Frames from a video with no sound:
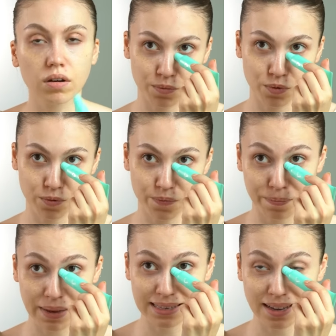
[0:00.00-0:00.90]
Bu
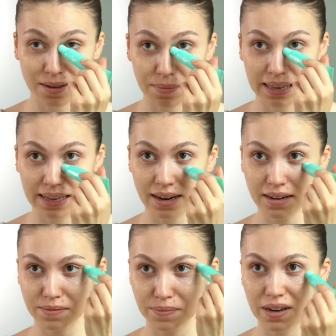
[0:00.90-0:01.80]
metal
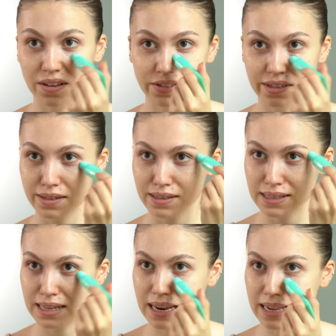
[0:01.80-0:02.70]
bilyeler birazcık
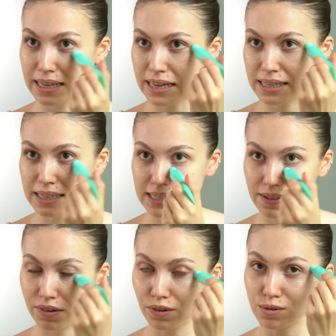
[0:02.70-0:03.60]
serinlik etkisi de veriyor.